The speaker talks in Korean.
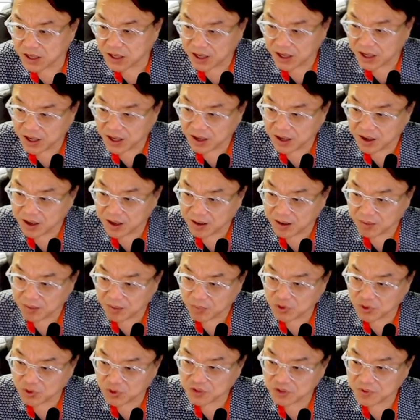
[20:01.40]
이렇게
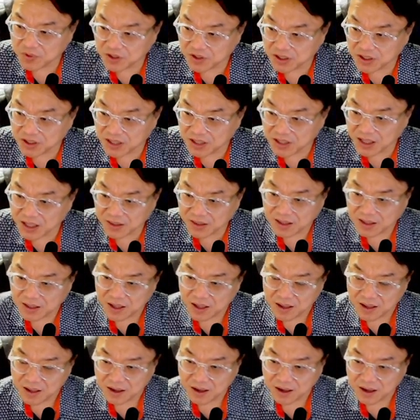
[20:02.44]
보시면
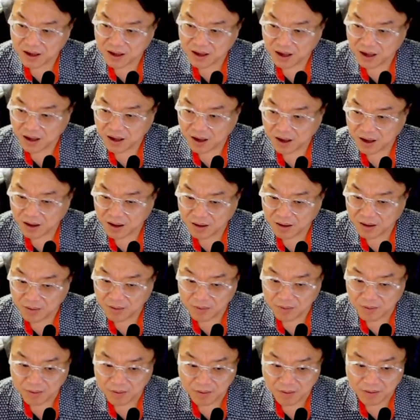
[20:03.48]
일단
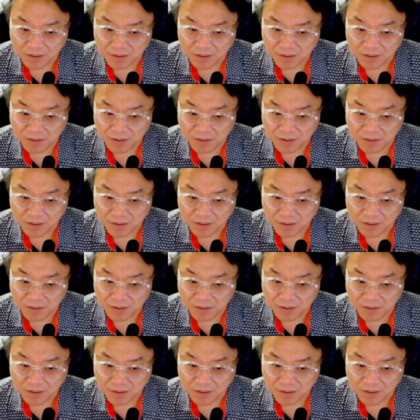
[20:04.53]
어,